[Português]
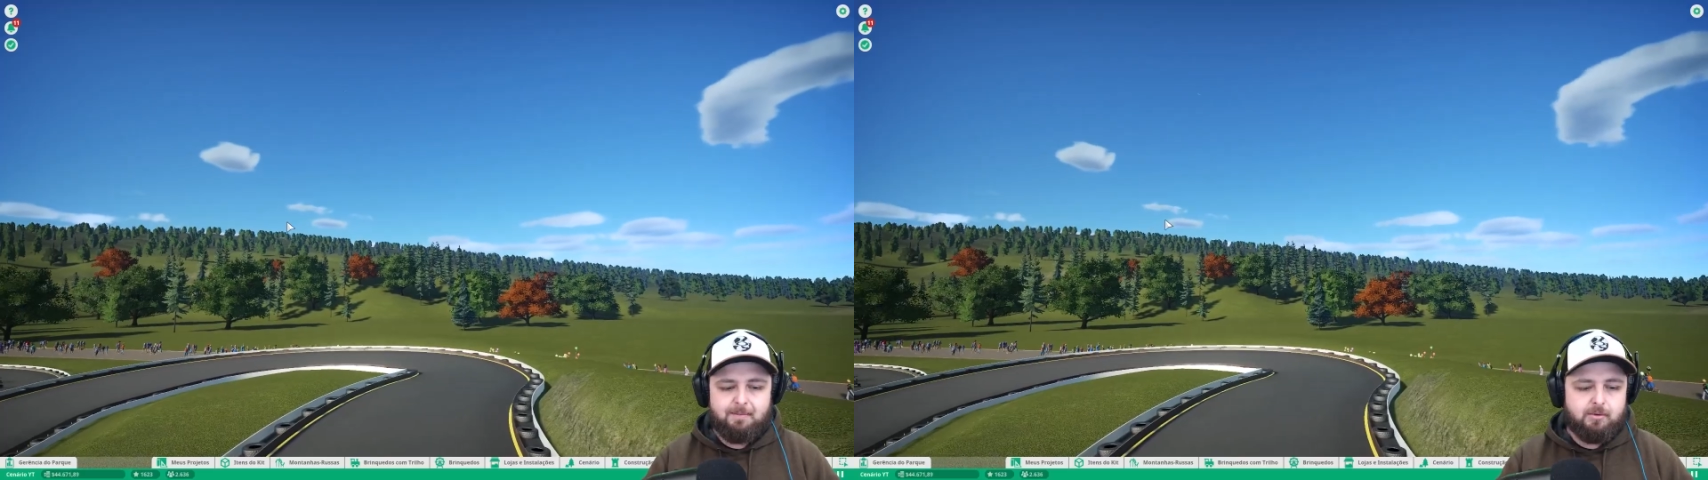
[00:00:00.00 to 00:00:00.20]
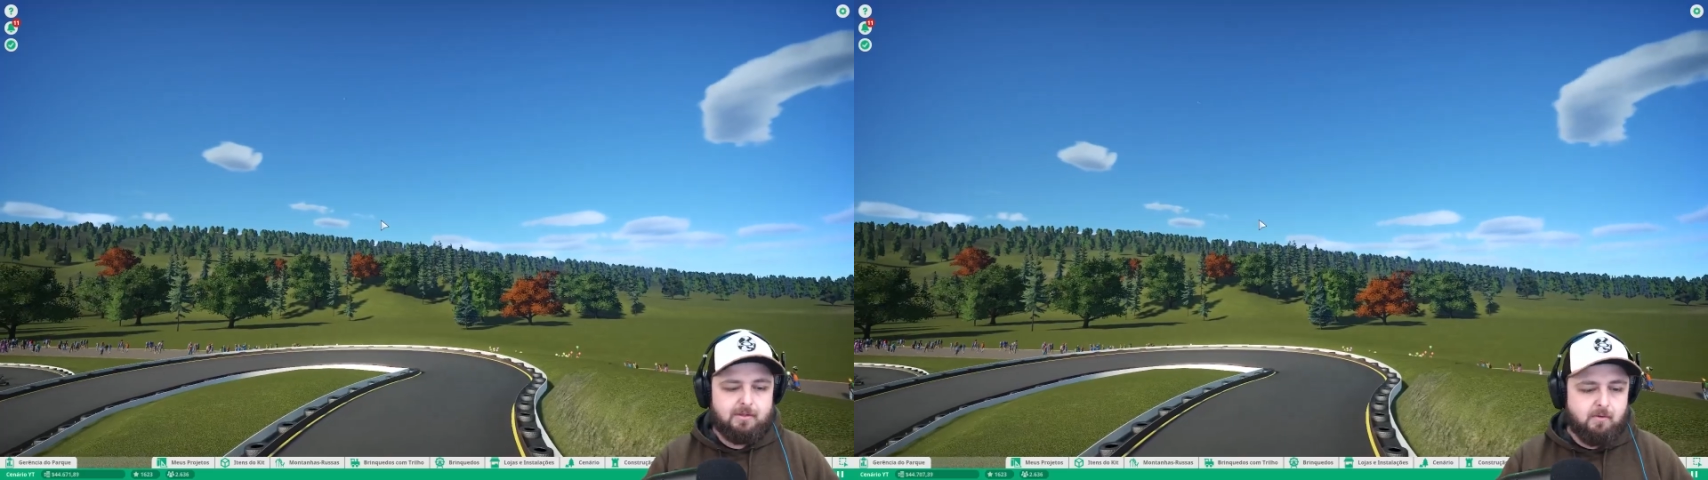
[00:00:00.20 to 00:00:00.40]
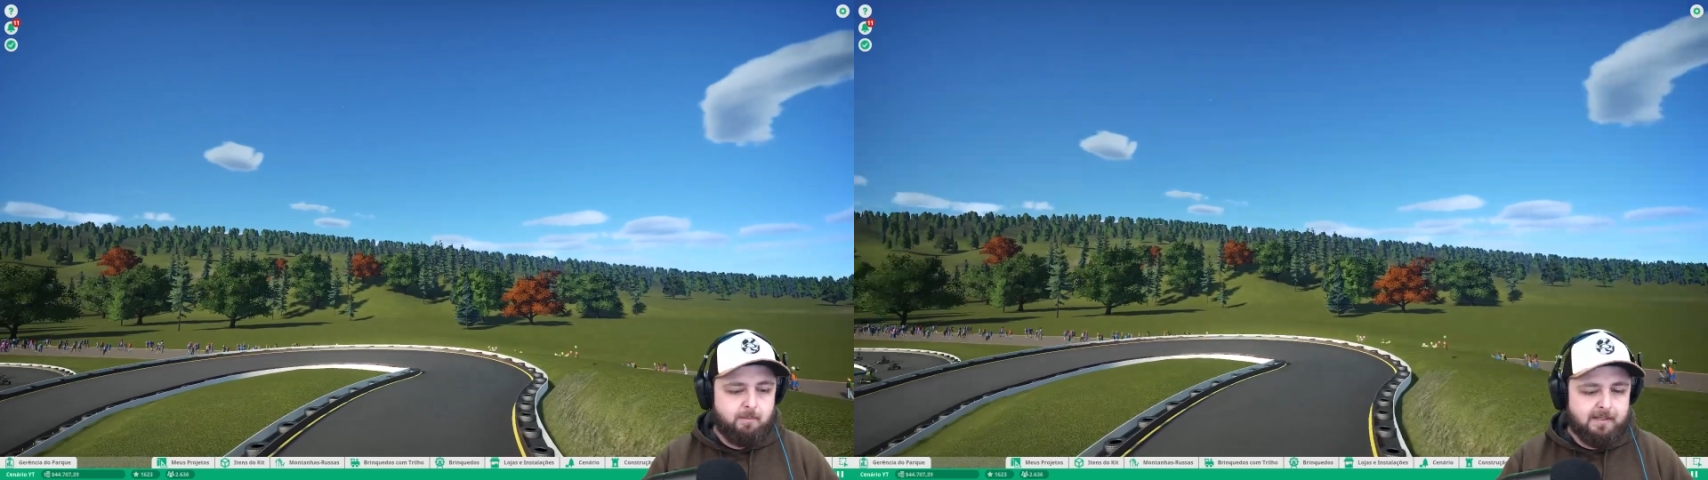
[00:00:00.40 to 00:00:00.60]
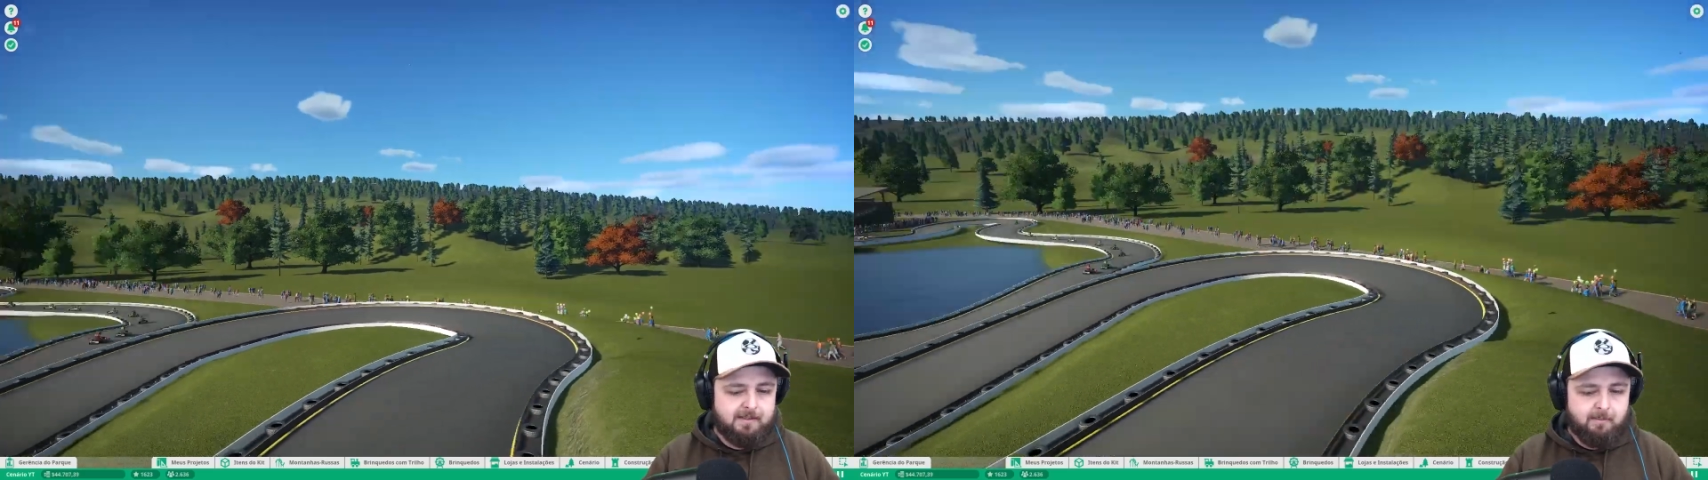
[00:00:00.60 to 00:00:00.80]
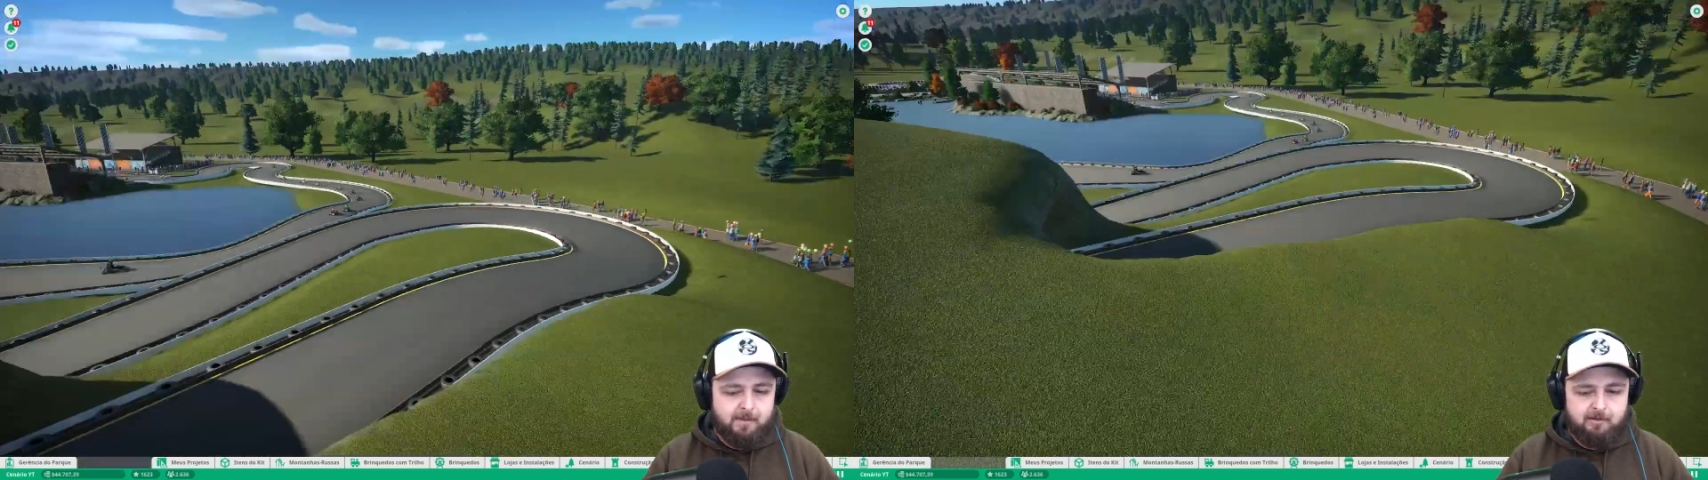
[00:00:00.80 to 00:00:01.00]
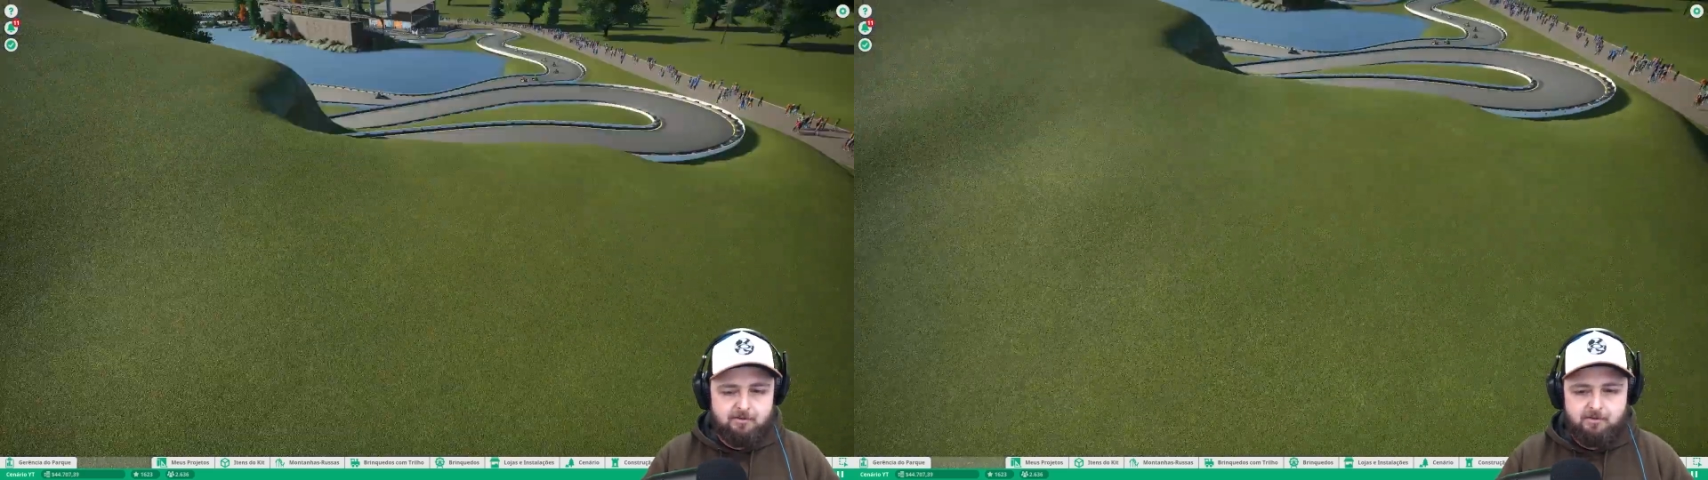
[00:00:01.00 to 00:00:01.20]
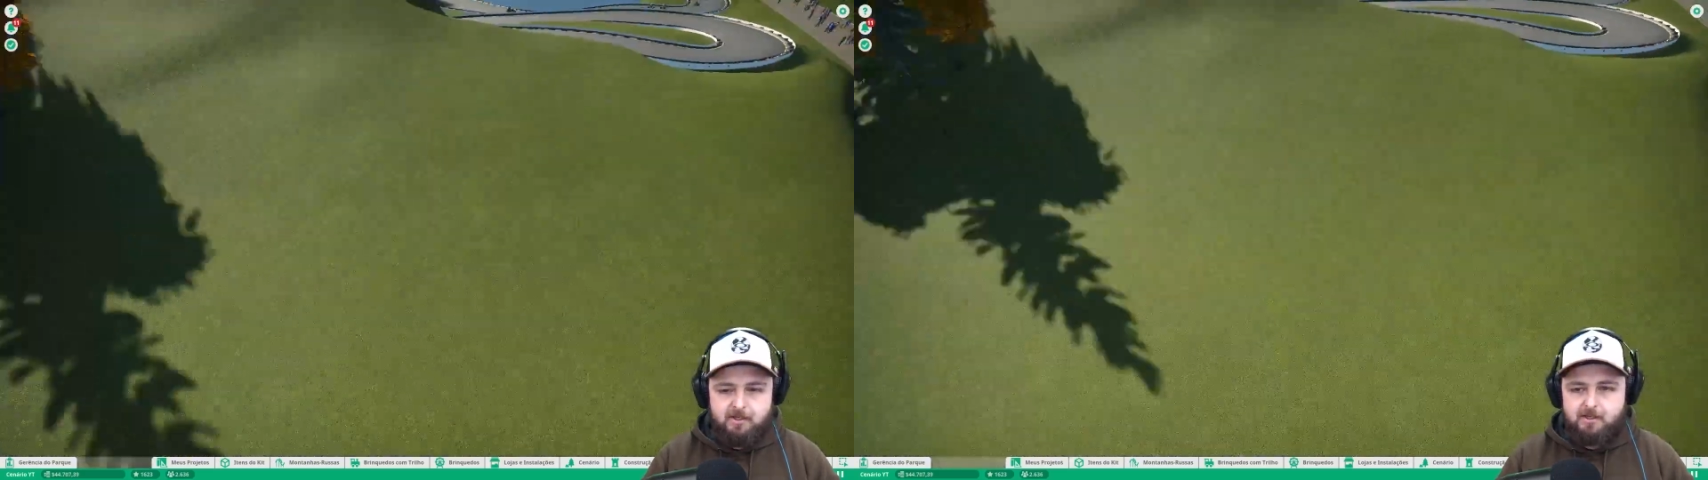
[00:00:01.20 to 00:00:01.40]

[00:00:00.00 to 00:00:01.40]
muda completamente